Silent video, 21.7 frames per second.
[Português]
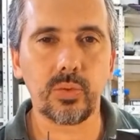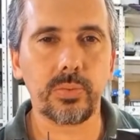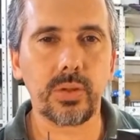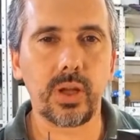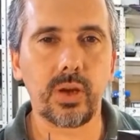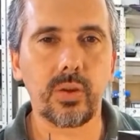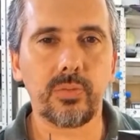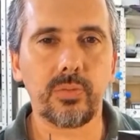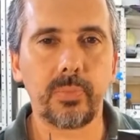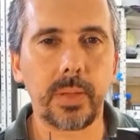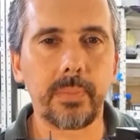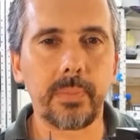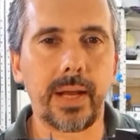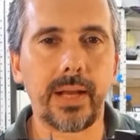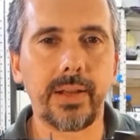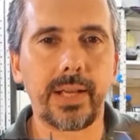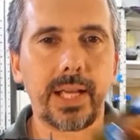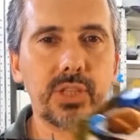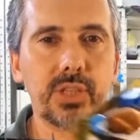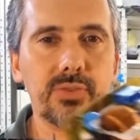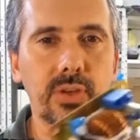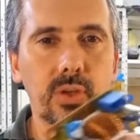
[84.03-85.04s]
bloco primário
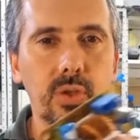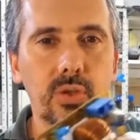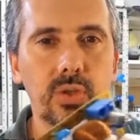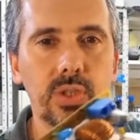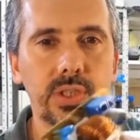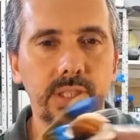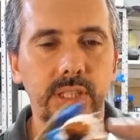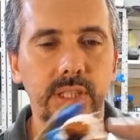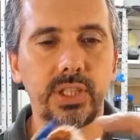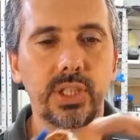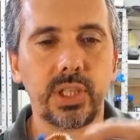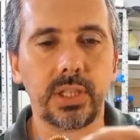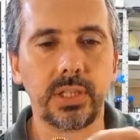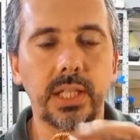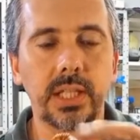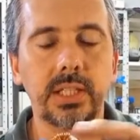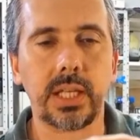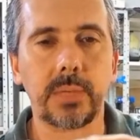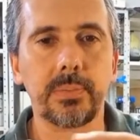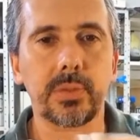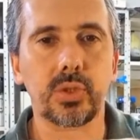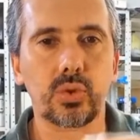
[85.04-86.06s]
que a gente falou de que tem
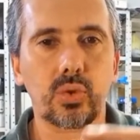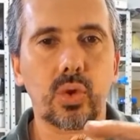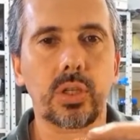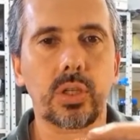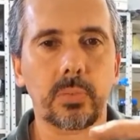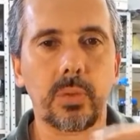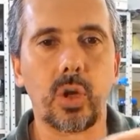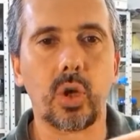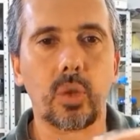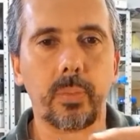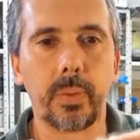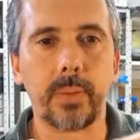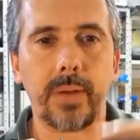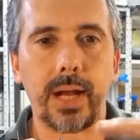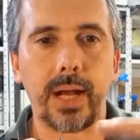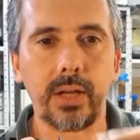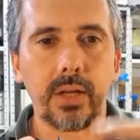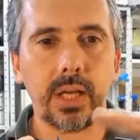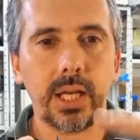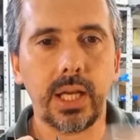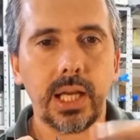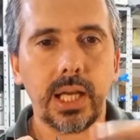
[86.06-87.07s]
termistor no bloco
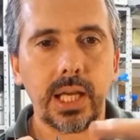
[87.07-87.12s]
primário?